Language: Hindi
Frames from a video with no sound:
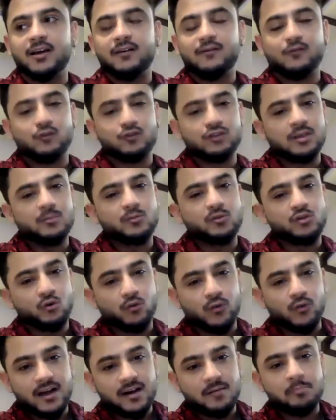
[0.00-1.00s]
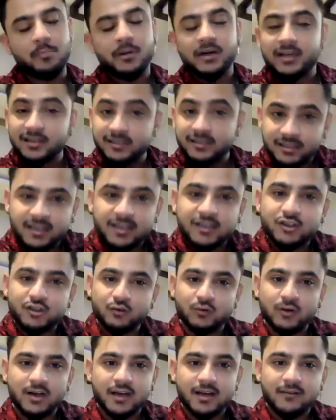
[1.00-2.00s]
वो सब छोड़ा बटर चिकन
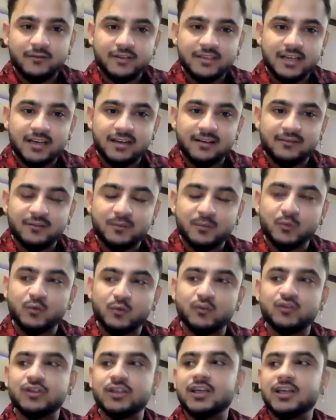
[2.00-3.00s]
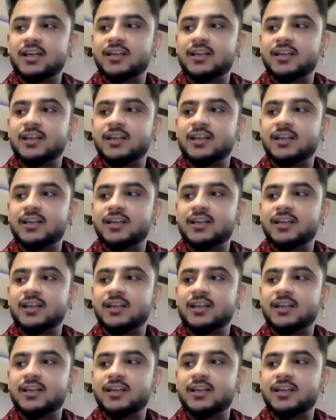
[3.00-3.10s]
छोड़ा विच आई लव द मोस्ट